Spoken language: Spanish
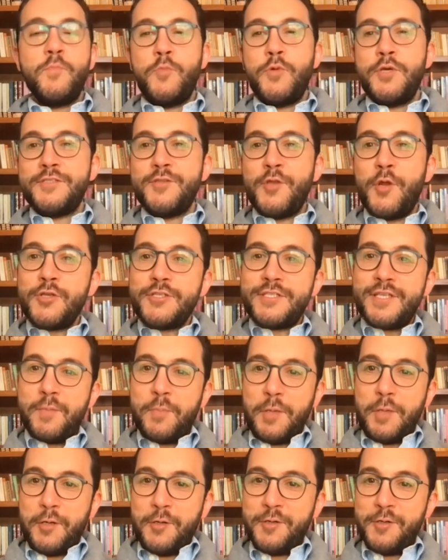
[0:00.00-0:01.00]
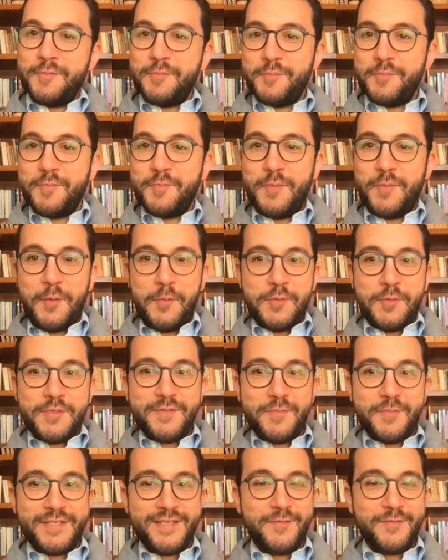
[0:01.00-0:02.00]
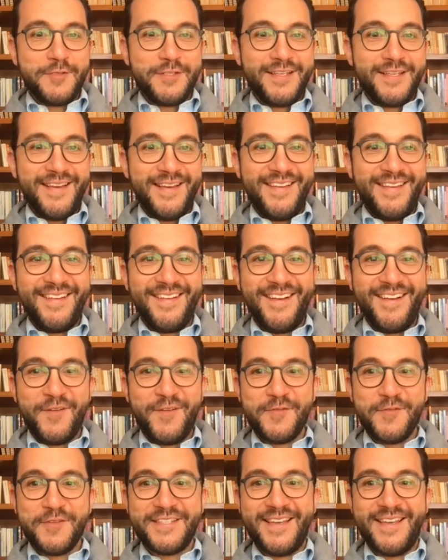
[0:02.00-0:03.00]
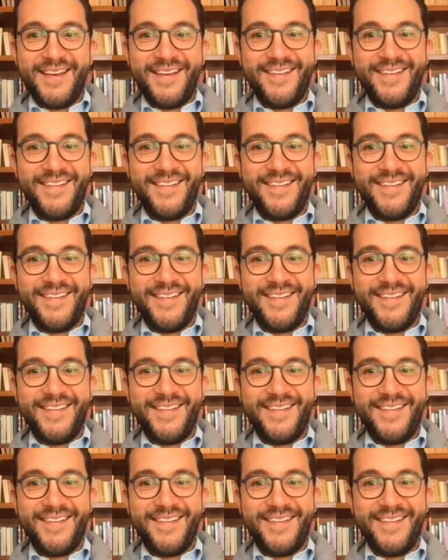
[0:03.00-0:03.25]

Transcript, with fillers: Pues no lo sé, pero, pero pues empecemos ya, como sea.